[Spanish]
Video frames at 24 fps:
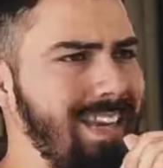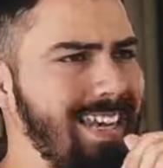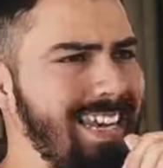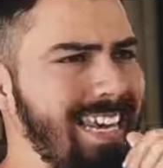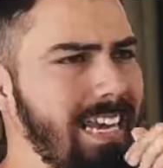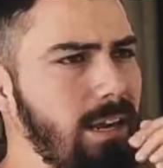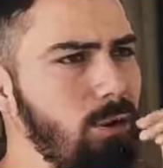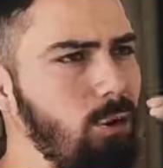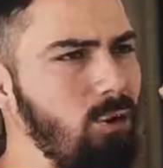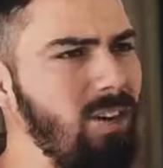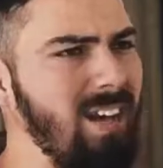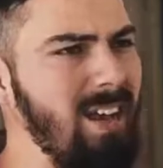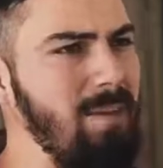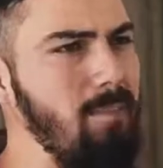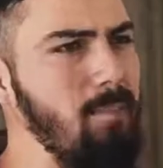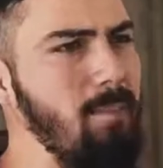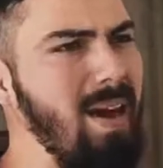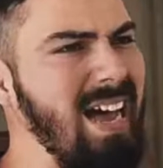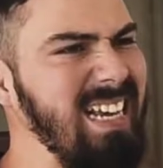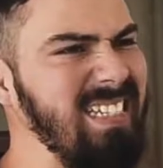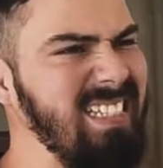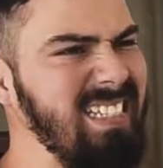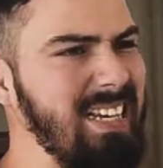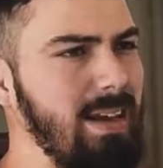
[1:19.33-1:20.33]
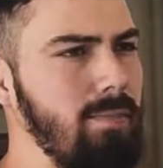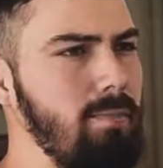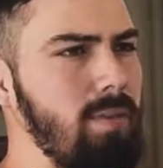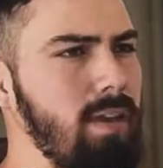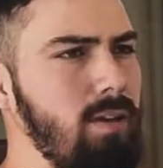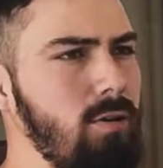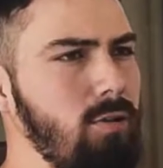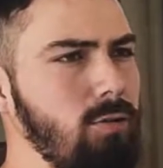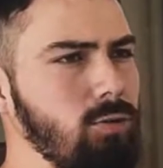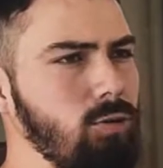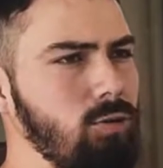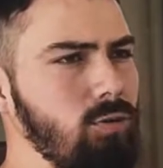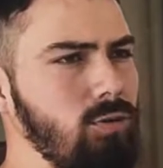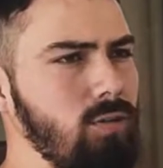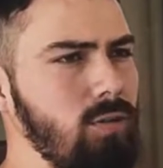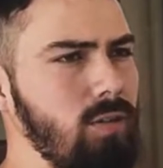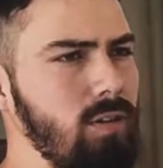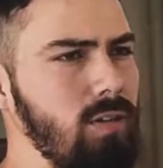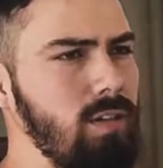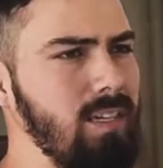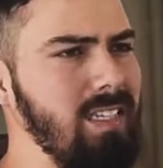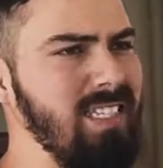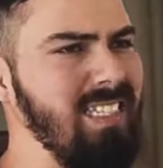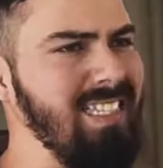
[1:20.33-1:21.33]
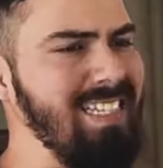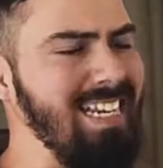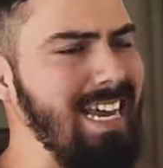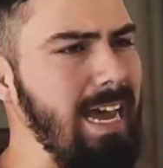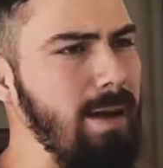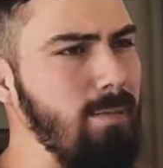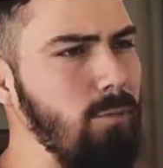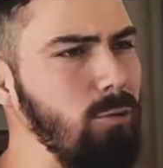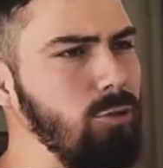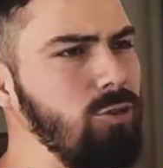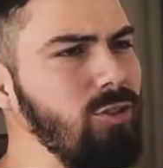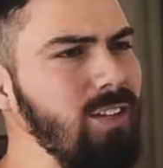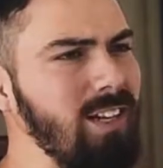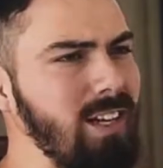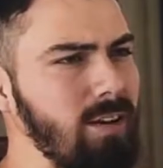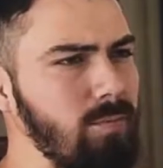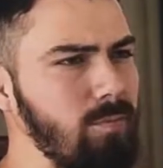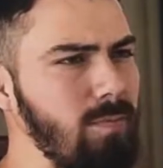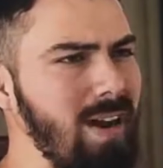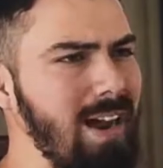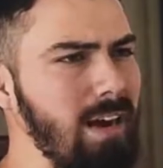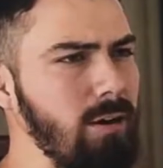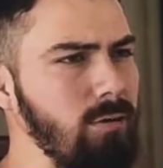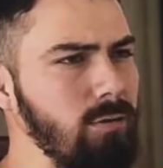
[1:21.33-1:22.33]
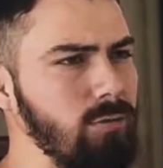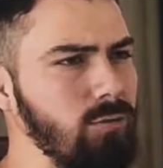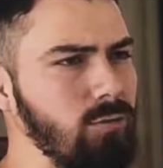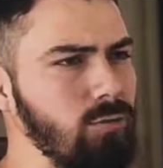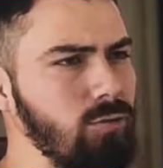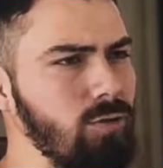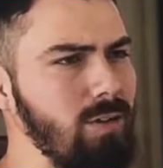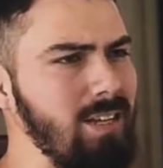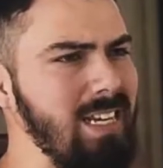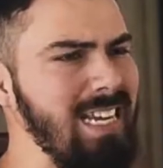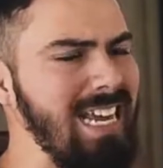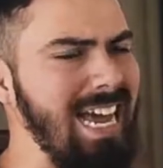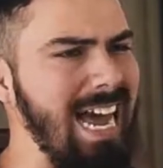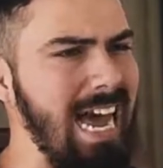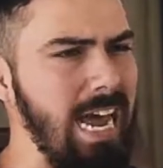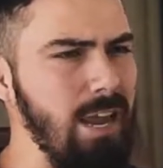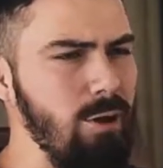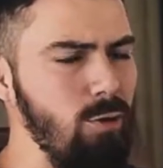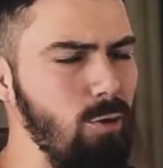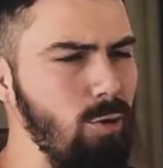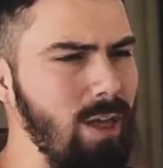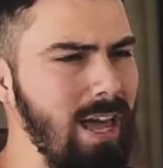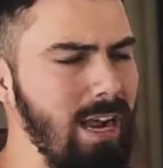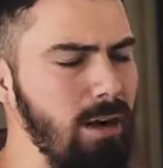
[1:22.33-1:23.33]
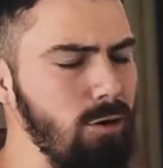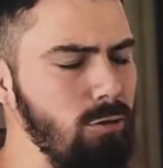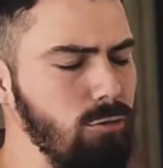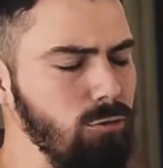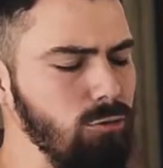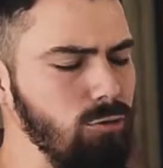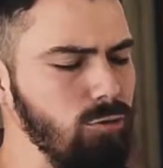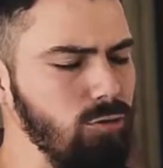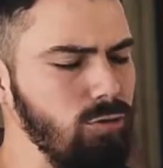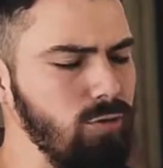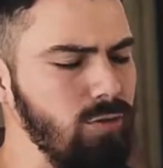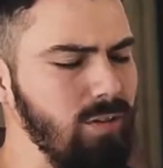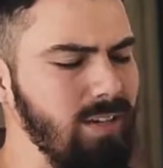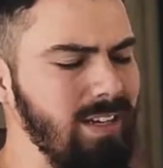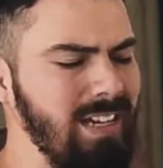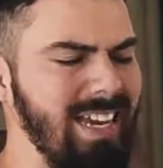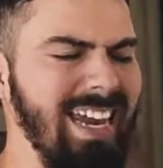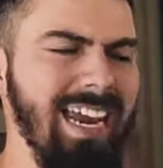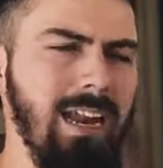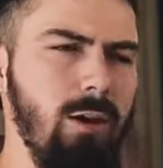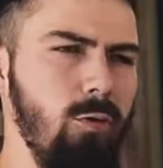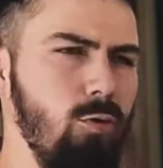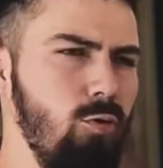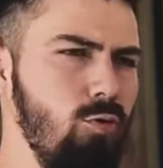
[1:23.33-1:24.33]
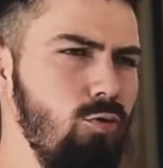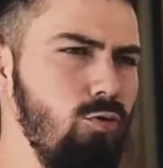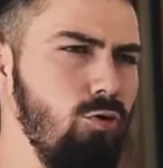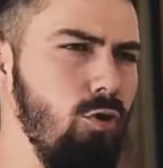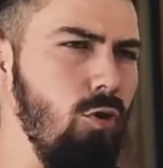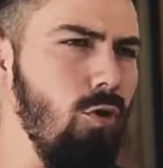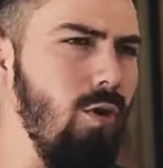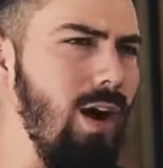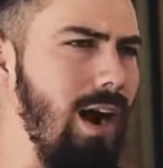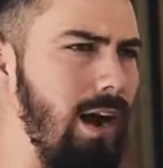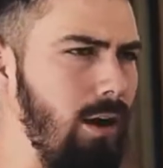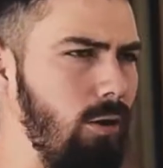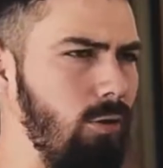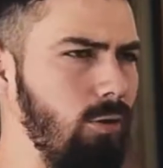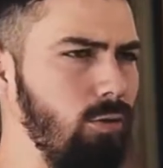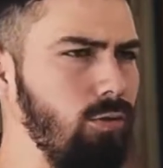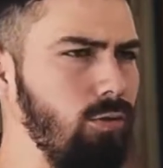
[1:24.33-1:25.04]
Quiero que más que amigos seamos hermanos, ayudarnos el uno al